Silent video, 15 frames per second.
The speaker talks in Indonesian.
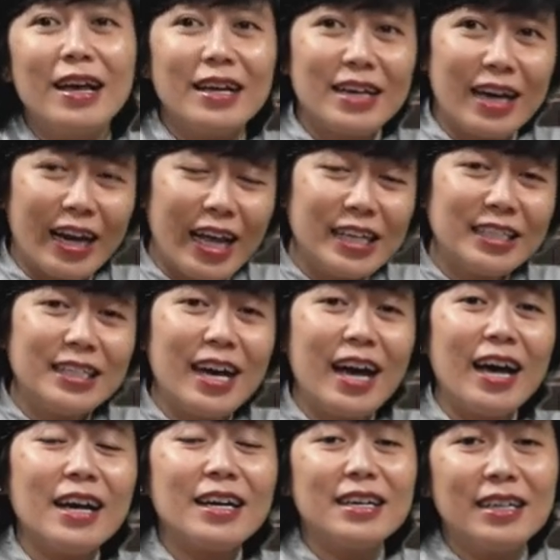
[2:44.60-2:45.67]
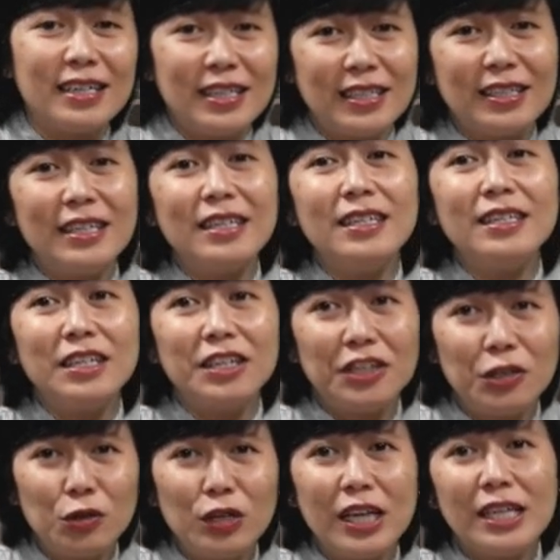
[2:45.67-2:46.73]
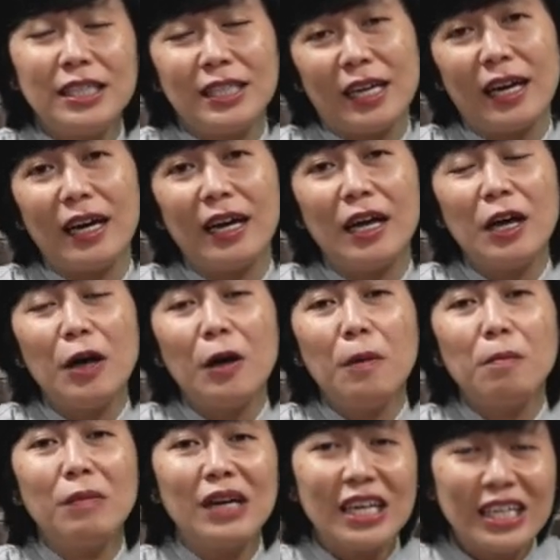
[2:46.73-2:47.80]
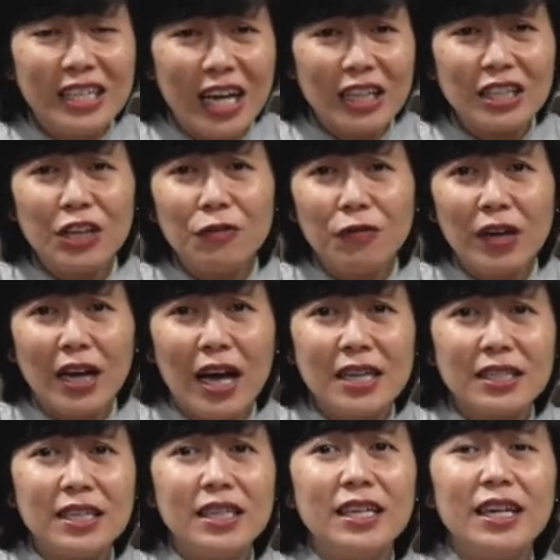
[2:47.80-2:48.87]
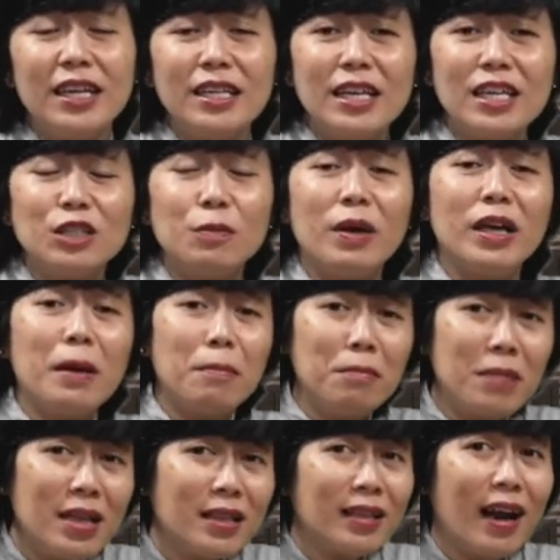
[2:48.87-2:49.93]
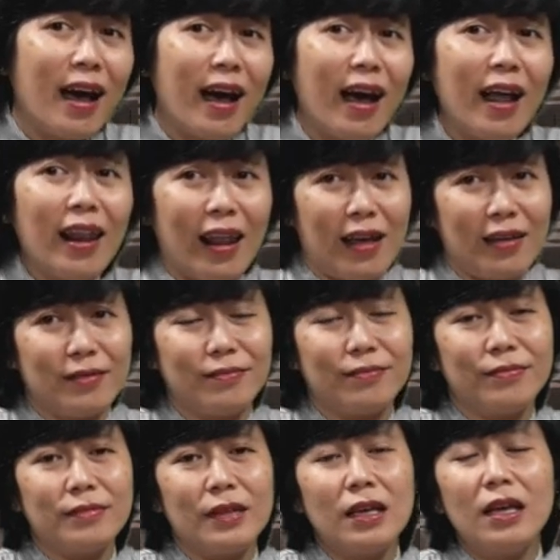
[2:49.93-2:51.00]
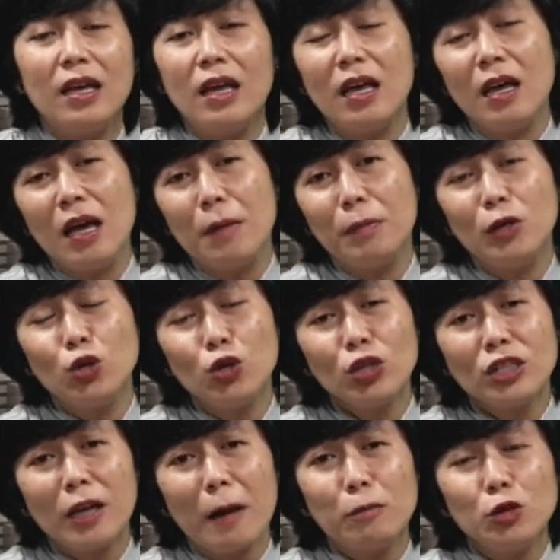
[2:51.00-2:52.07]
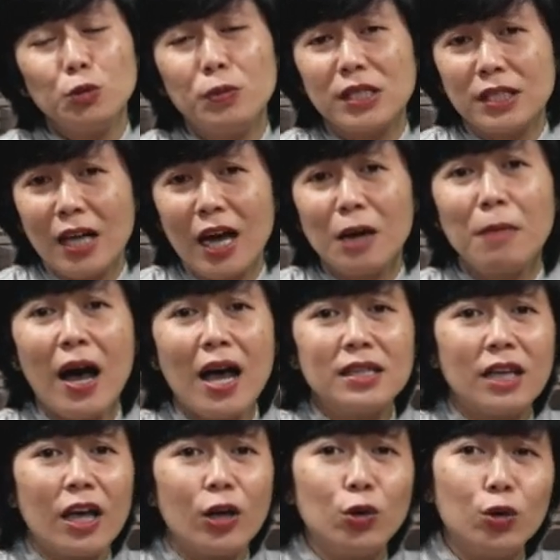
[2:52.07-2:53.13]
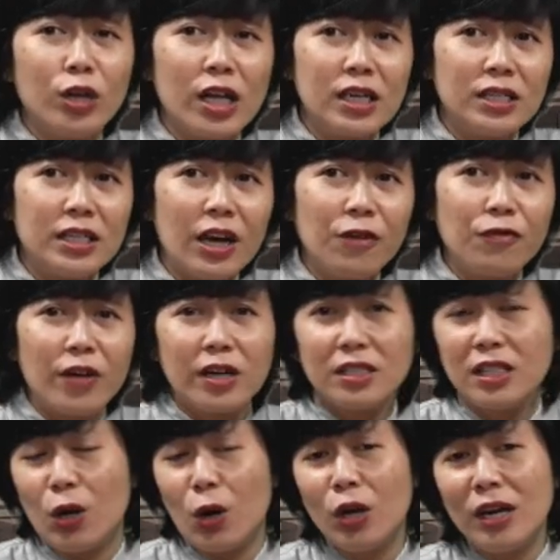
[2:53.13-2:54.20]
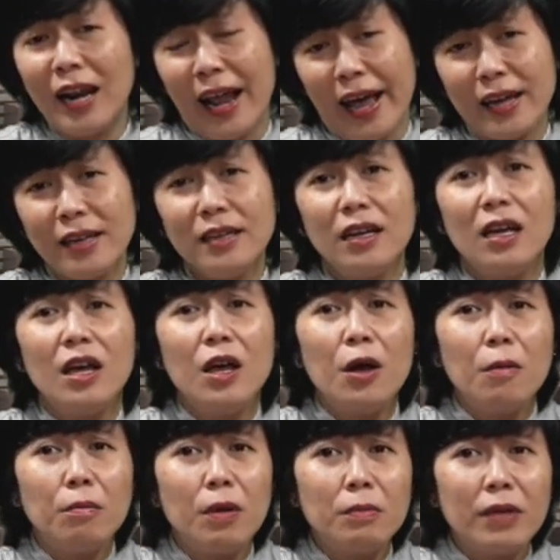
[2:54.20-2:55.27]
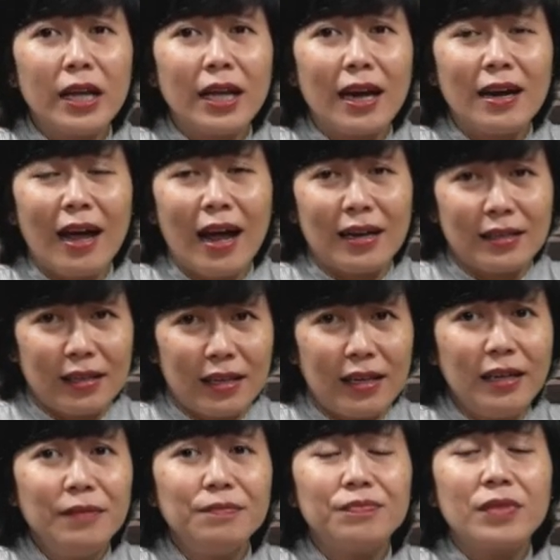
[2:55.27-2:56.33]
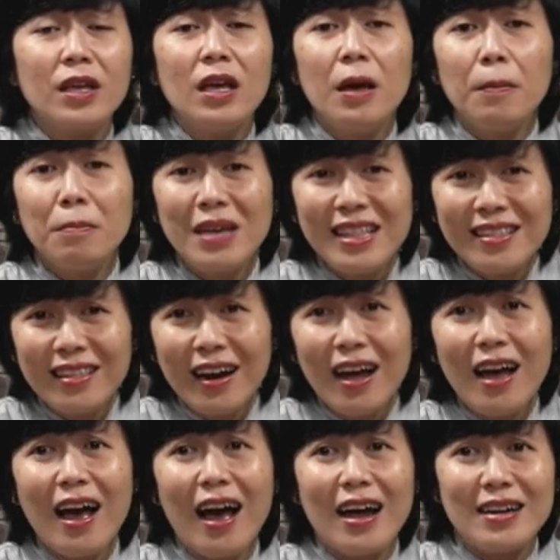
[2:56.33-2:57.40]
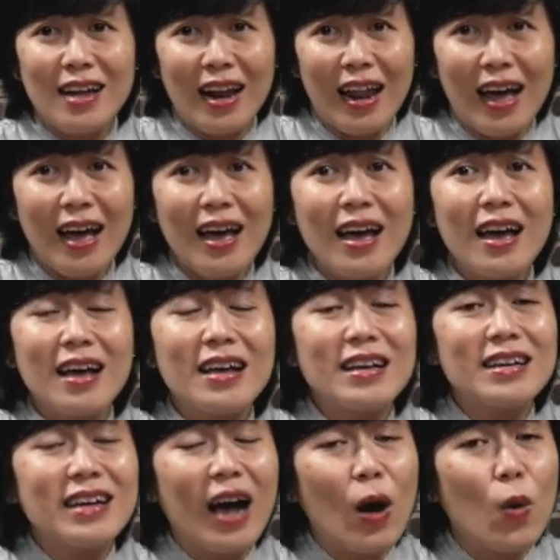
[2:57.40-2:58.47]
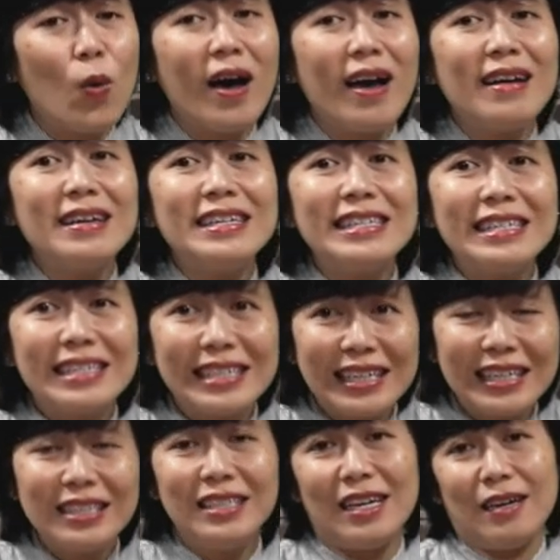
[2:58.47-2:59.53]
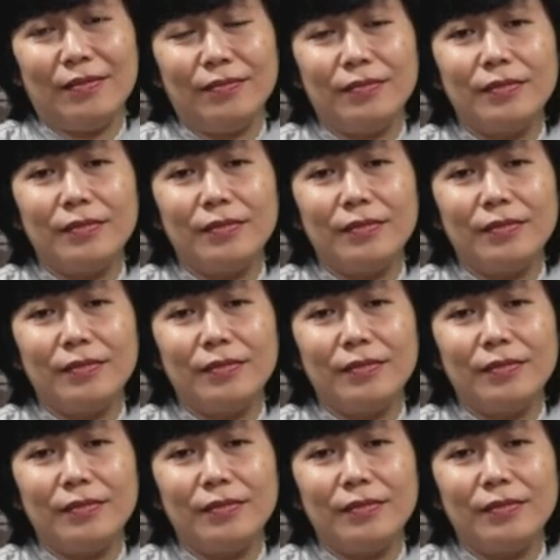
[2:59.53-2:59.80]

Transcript: Gereja Kristen Indonesia mengidentifikasi dirinya sebagai mitra Allah. Menurut Kamus Besar Bahasa Indonesia versi online, memberikan arti mitra adalah kawan kerja,